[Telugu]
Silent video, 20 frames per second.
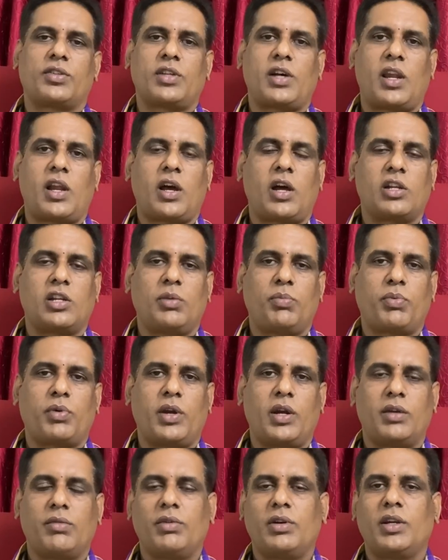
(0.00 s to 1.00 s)
స్థానంగా
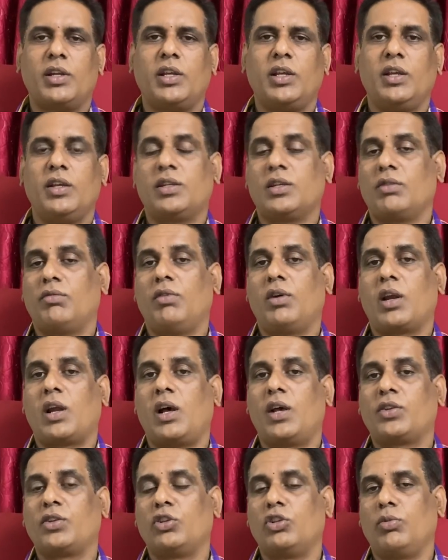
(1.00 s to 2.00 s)
చెప్పుకునేటువంటి
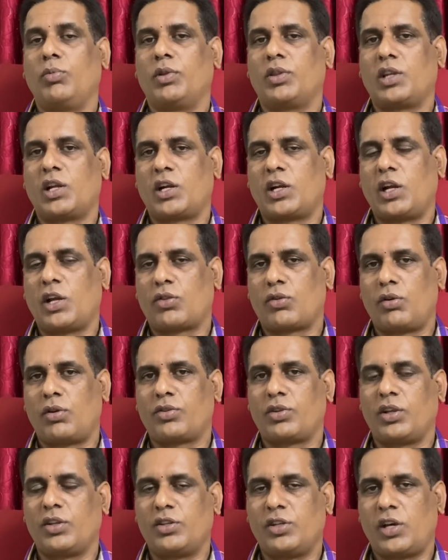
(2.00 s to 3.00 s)
సింహరాశి మిత్రక్షేత్రంలో
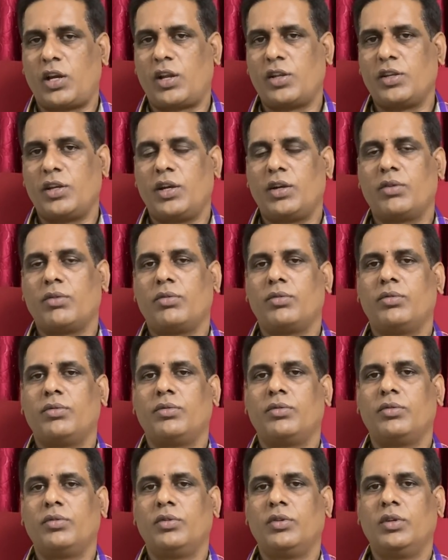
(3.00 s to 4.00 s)
సంచారం చేయటం
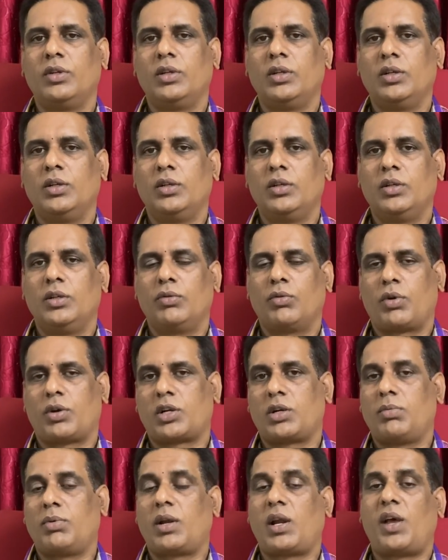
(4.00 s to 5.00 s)

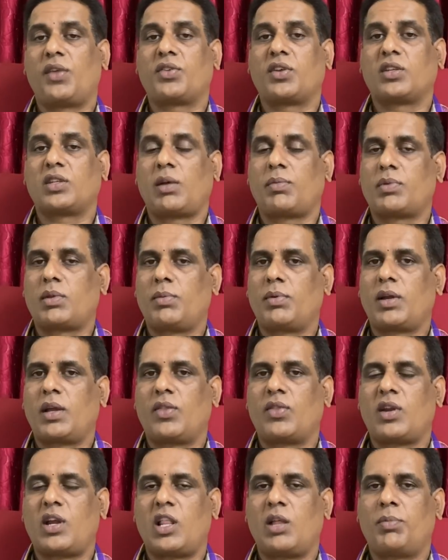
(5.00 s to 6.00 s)
వృషభ రాశికి సప్తమ
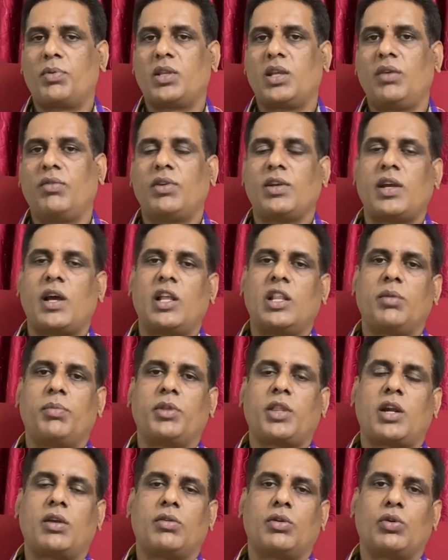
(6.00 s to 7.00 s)
కేంద్రాధిపతి
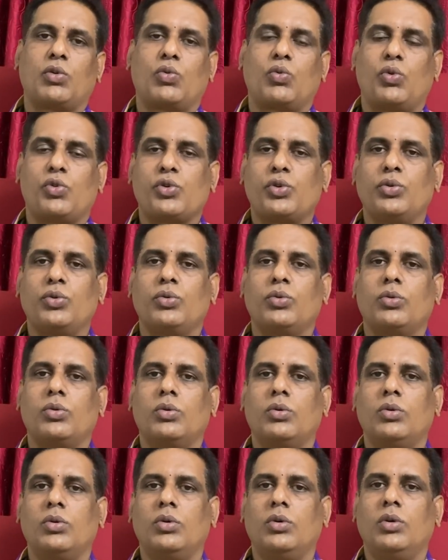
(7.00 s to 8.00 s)
వ్యయాధిపతి అయినటువంటి కుజుడు
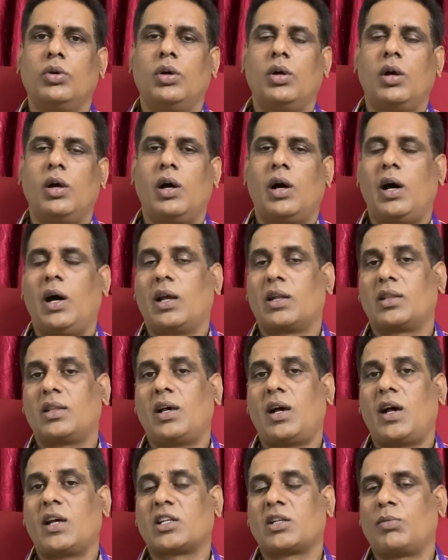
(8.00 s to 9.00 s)

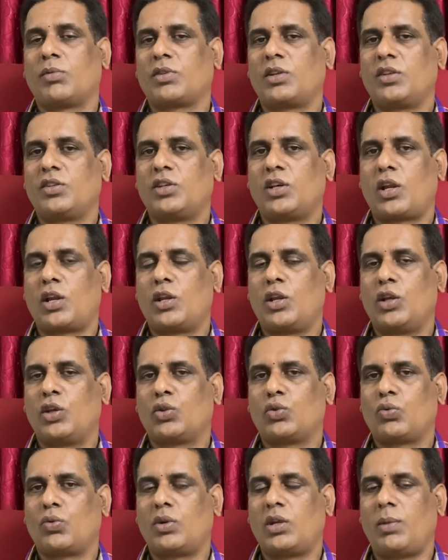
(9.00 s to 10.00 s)
అర్ధాష్టమ సంచారం
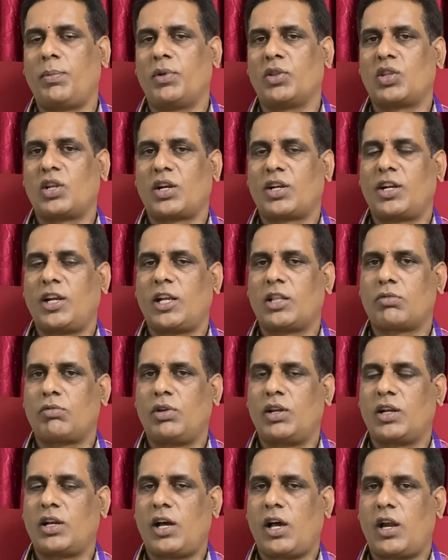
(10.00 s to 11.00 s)
చేస్తూ ఉన్న
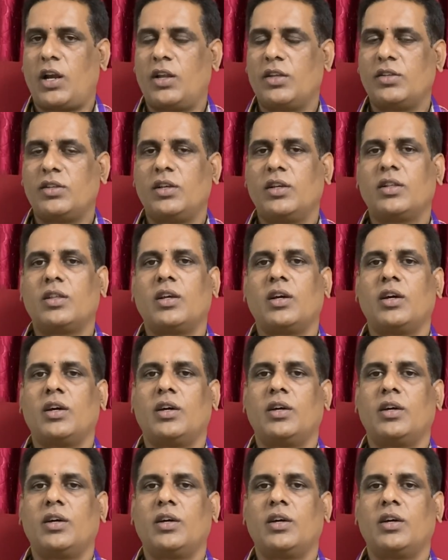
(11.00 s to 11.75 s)
మిత్రక్షేత్రమైన కారణం చేత